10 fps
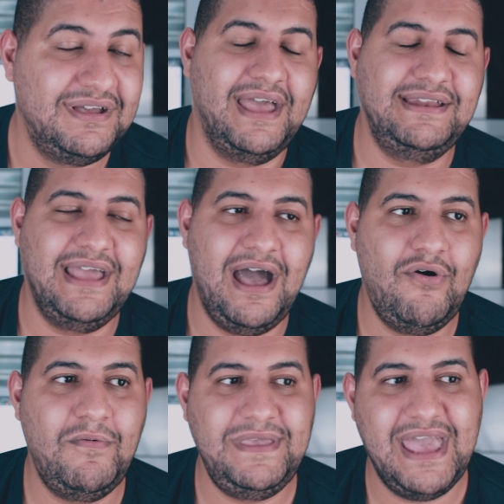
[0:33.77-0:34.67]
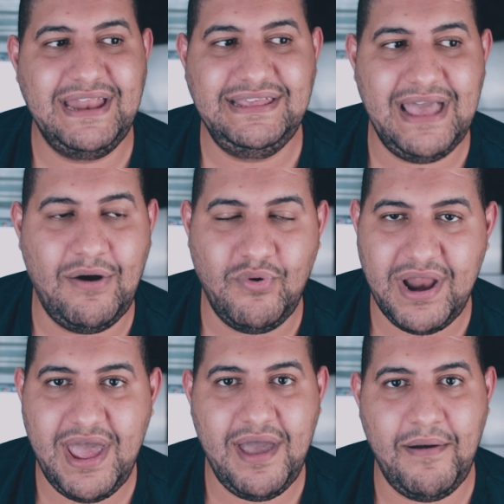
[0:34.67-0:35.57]
يعني او يعني
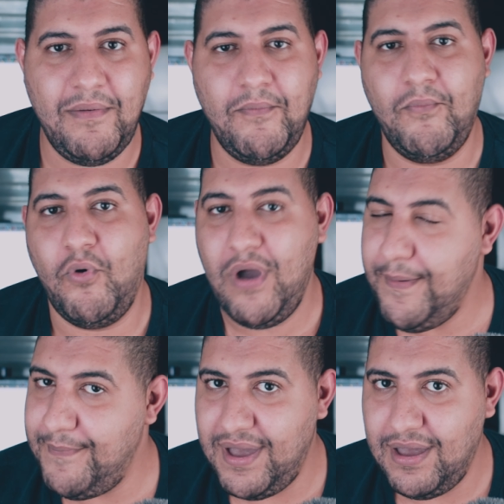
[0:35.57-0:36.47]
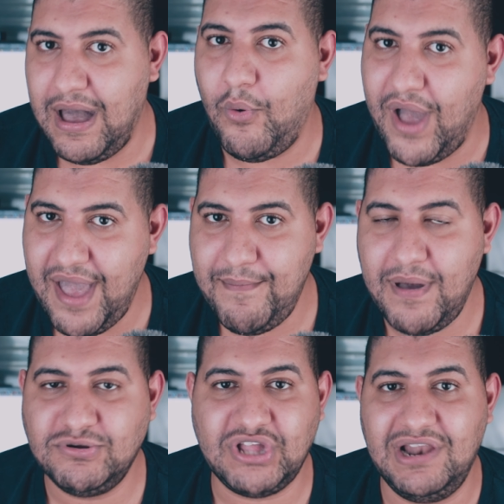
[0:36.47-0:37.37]
اوراق مهمه او
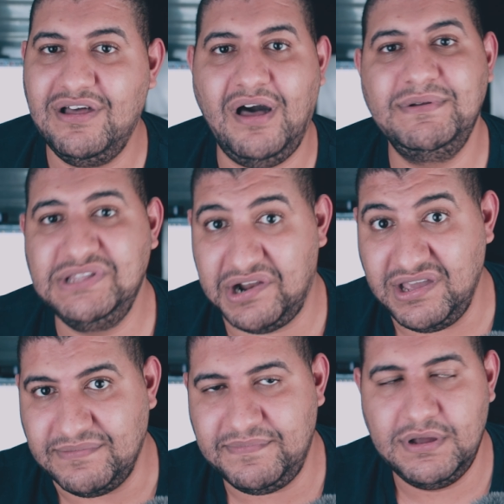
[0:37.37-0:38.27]
هامه متعلقه بالضرايب